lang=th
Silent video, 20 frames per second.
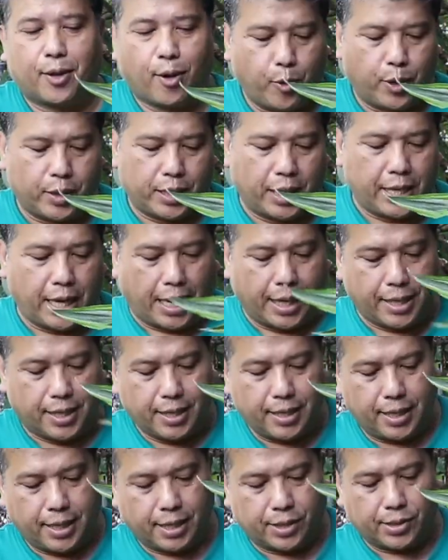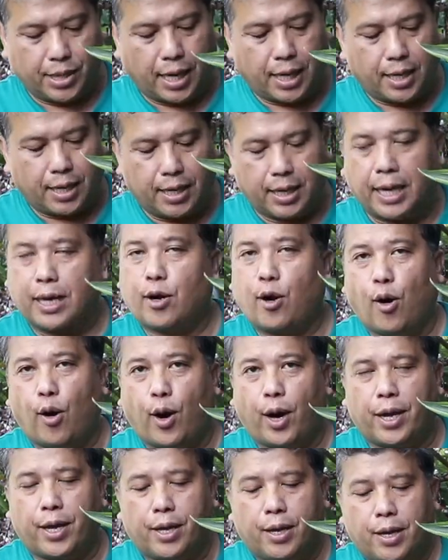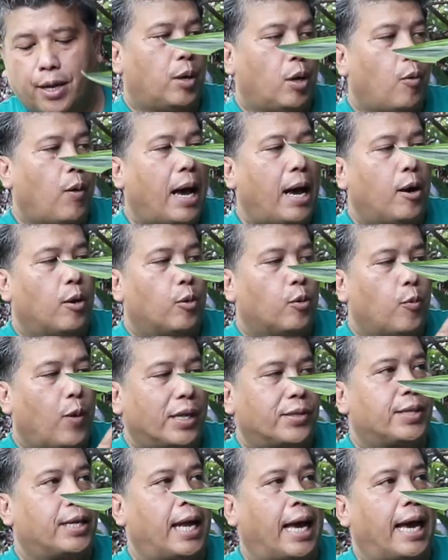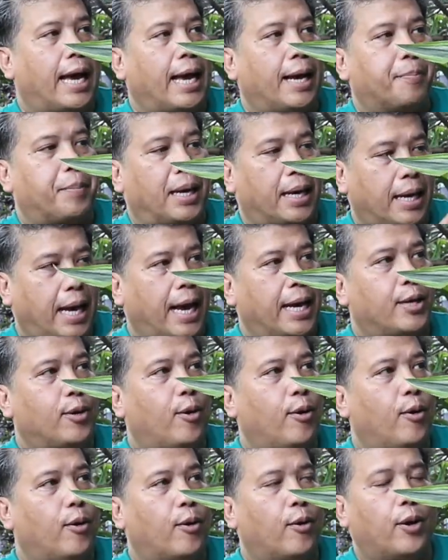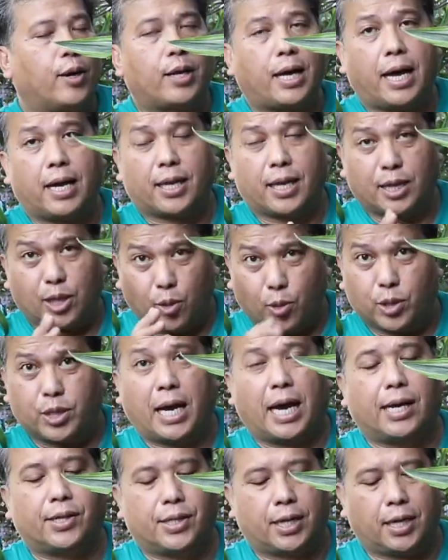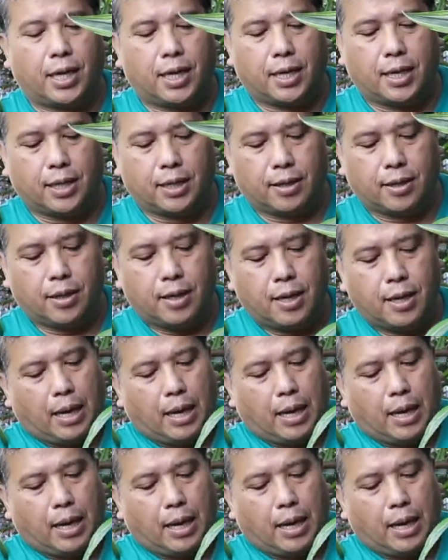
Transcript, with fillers: ควรจะใหญ่ขึ้นอีกสักเล็กน้อย เพราะว่าวาสนาประกายทองค่อนข้างจะโตช้าสักนิดหนึ่ง